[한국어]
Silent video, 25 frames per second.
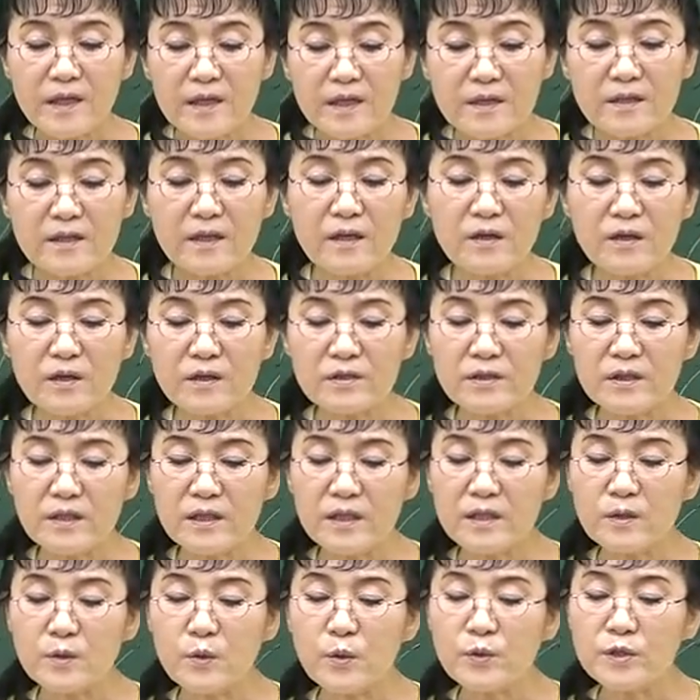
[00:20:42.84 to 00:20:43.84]
그런
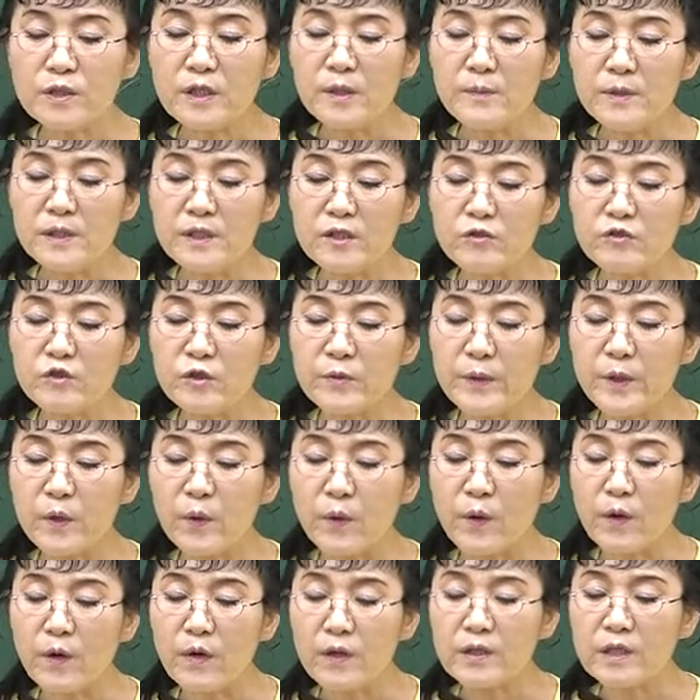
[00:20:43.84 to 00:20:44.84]
것들이 독성물질
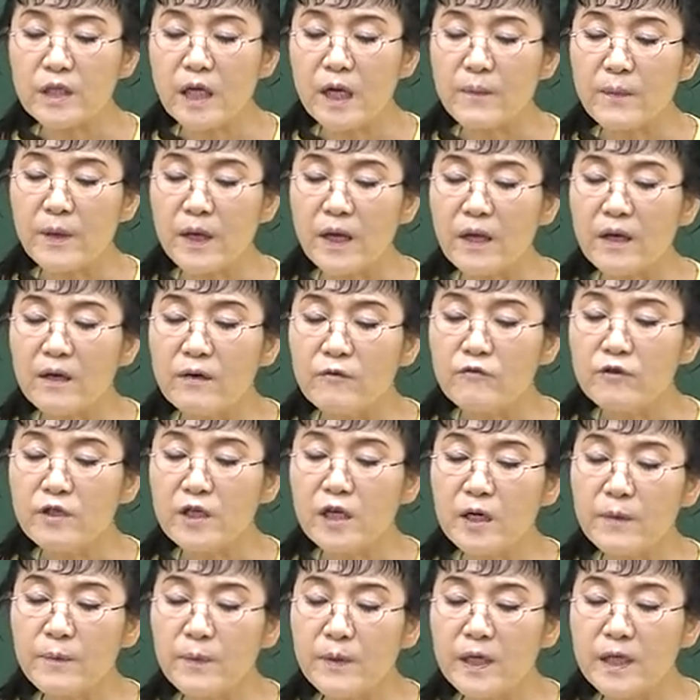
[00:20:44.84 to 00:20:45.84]
주입이고 그 다음에
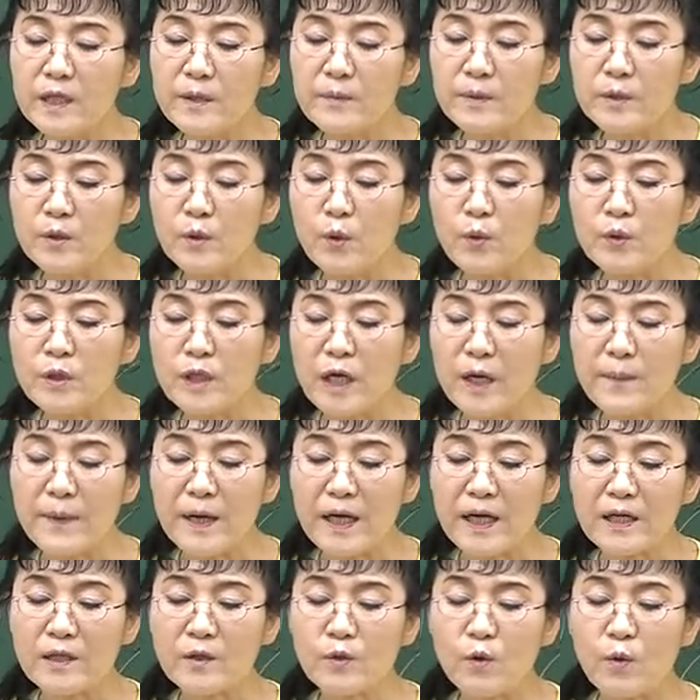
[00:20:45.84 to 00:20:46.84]
우리가 보게 되면
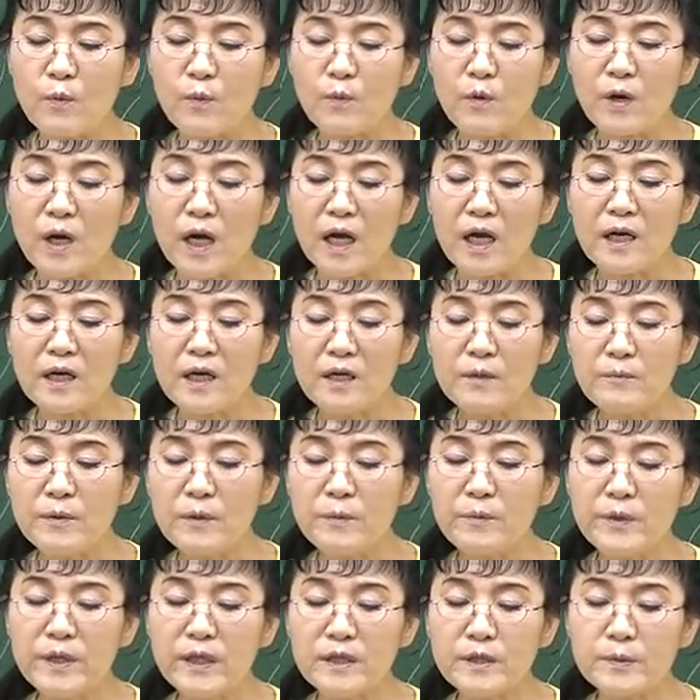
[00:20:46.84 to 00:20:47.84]
동나방의 동모가
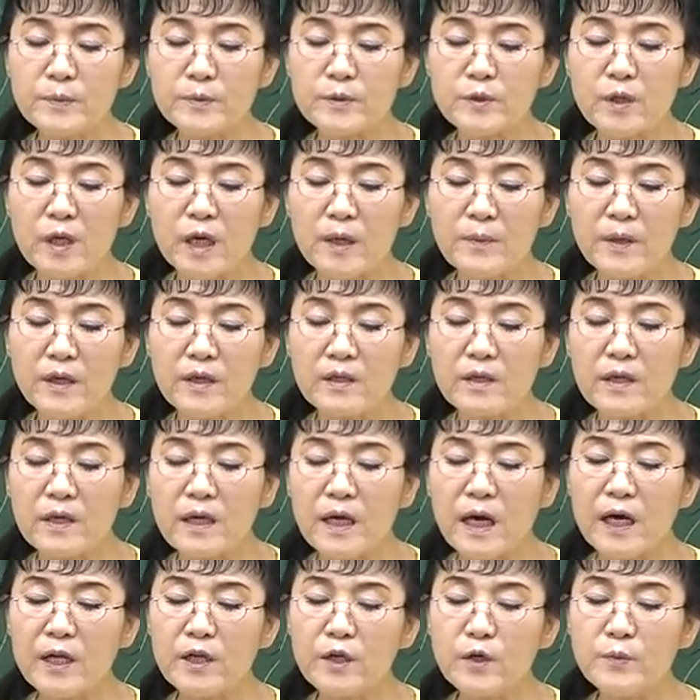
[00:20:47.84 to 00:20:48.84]
피부에 접촉하면
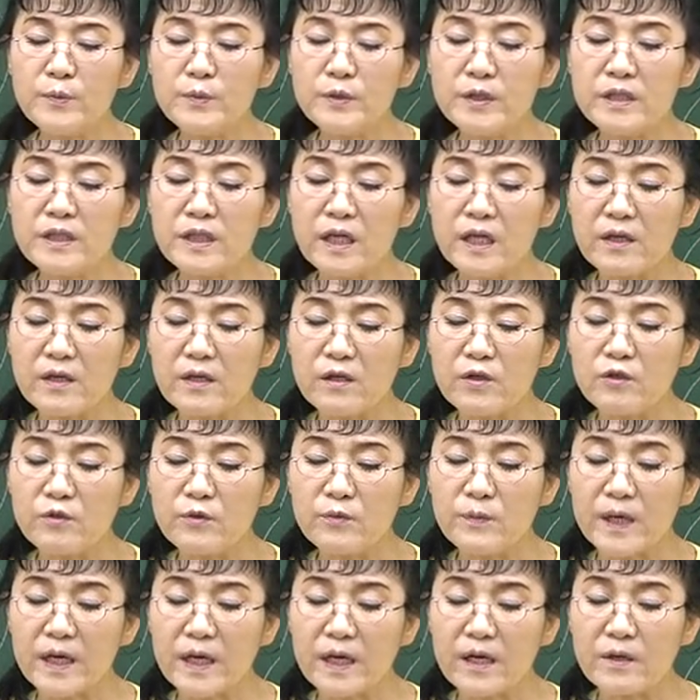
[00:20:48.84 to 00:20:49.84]
가려움증이나 이런 걸
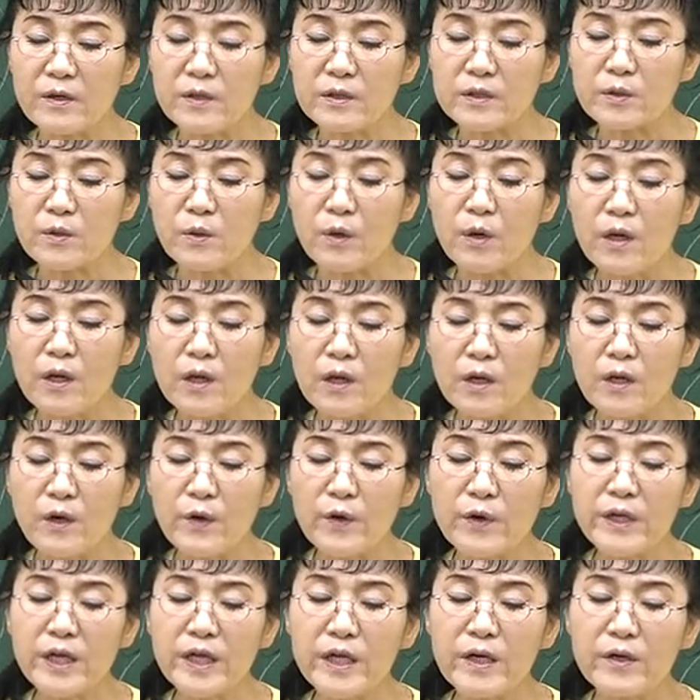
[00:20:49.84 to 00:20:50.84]
유발하는 것이고
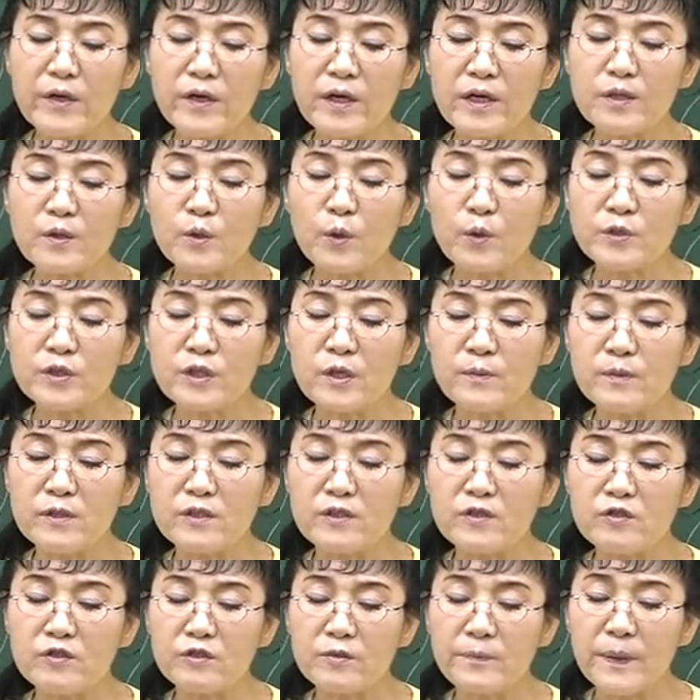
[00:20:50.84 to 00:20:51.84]
거기에 여러 가지
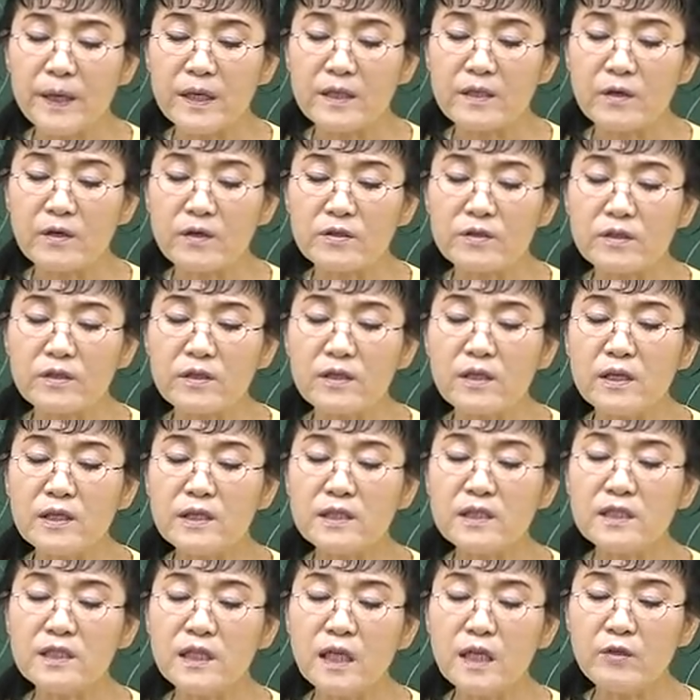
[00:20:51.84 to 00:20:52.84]
독성물질 주입하는 것은
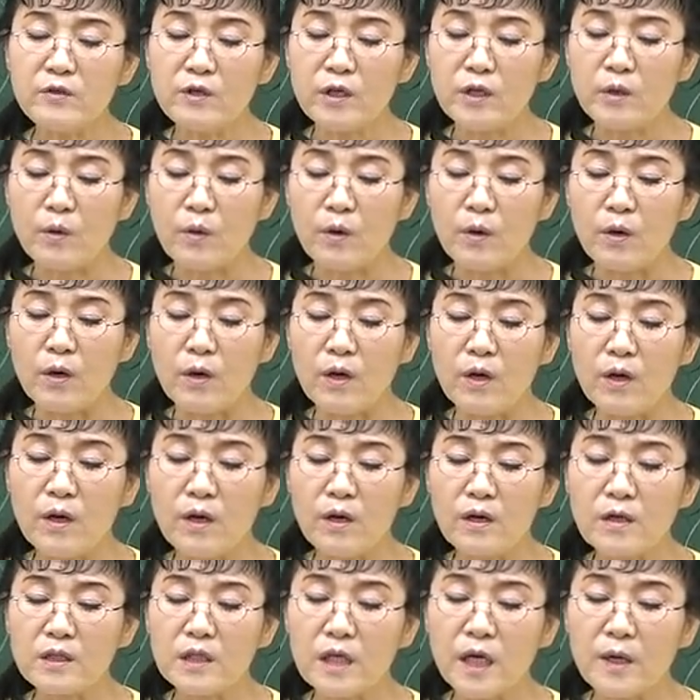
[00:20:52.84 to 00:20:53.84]
진해도 있고
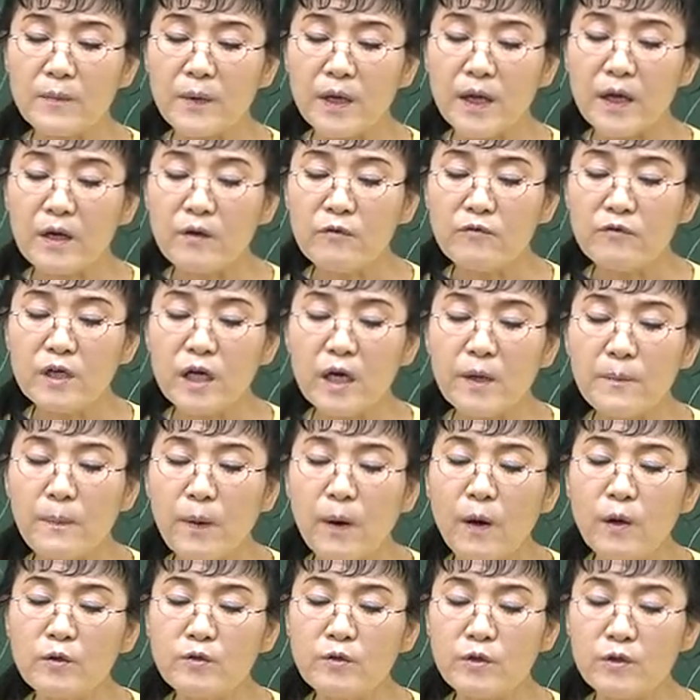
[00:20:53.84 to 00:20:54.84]
그 다음에 우리가
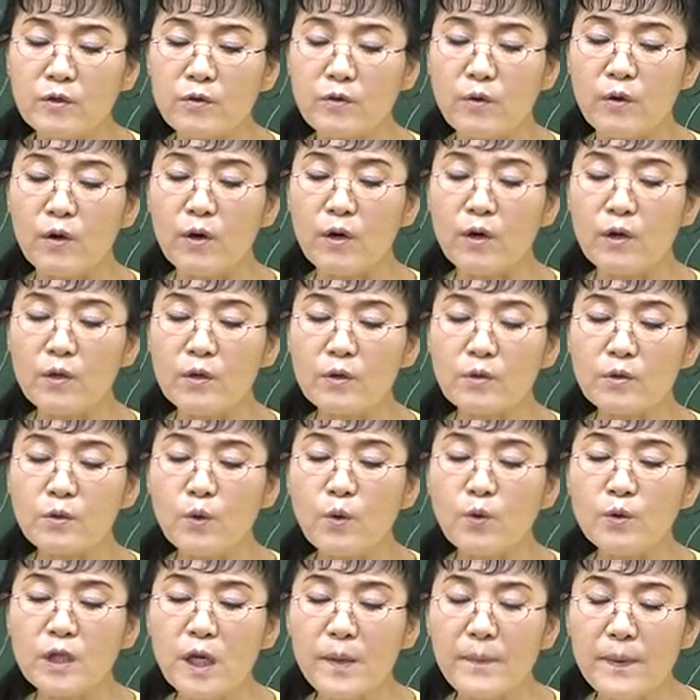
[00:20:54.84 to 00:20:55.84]
벌도 있고
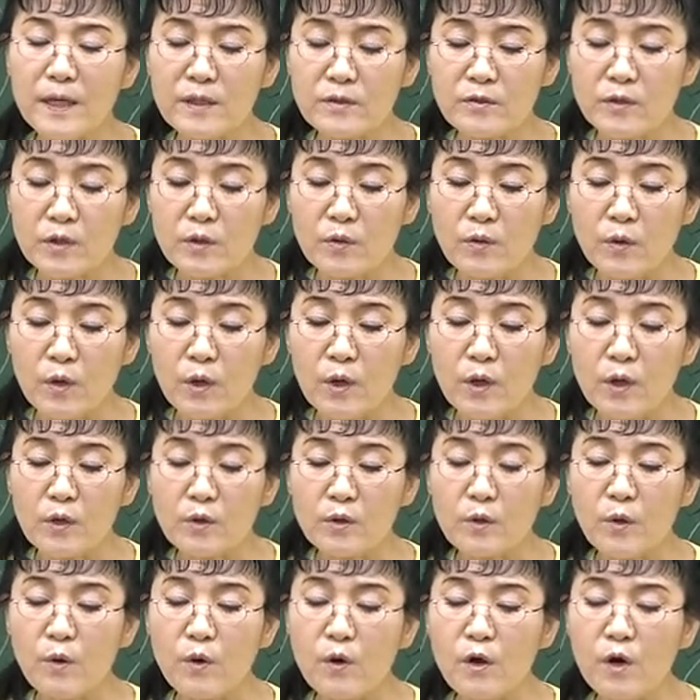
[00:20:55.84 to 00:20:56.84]
동나방도 있고
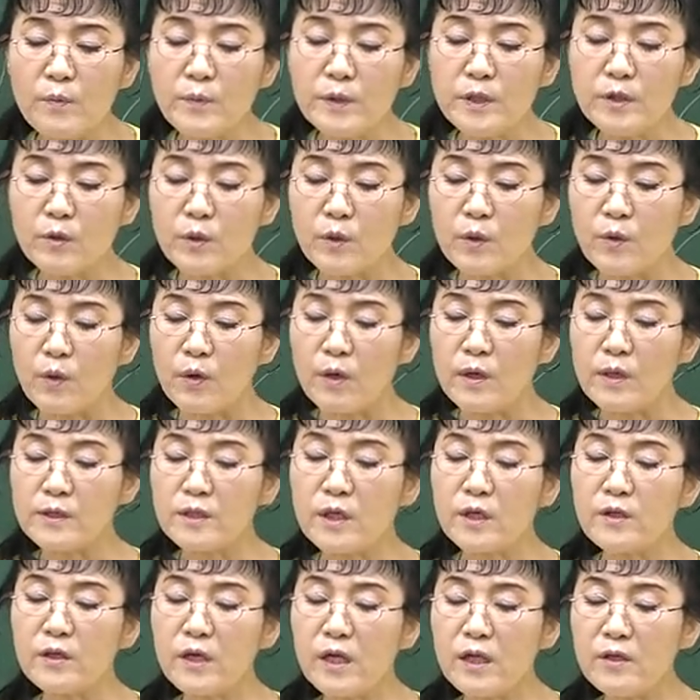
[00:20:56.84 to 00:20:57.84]
독거미도 있고
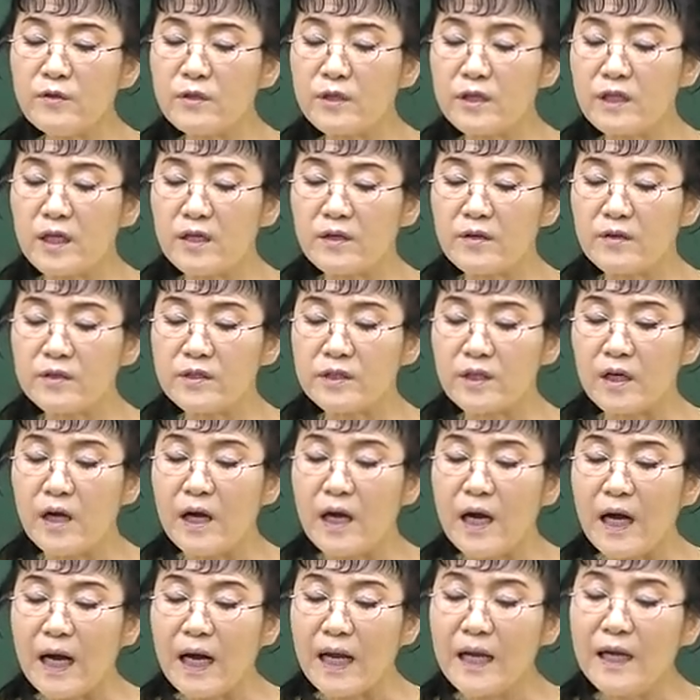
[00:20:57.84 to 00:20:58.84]
천갈도 있다는 거죠.
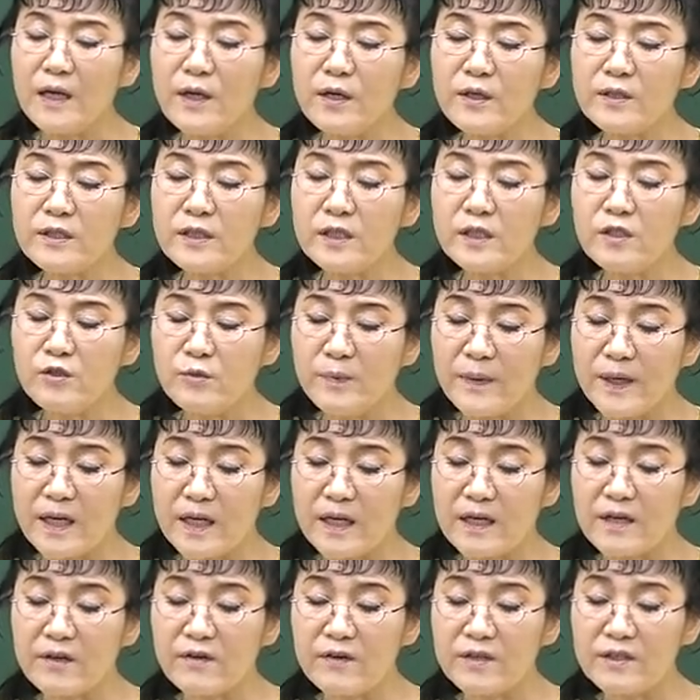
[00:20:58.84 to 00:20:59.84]
알러지를
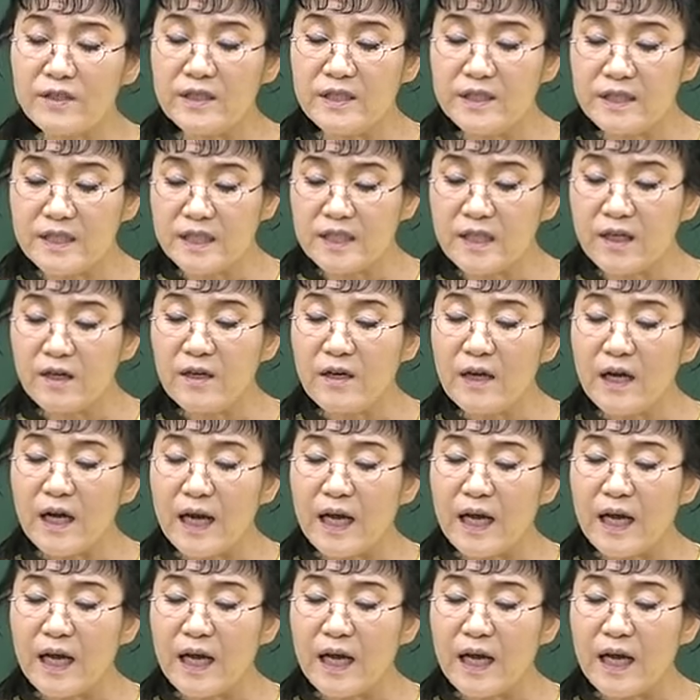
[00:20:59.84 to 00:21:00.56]
유발하는 거 있죠.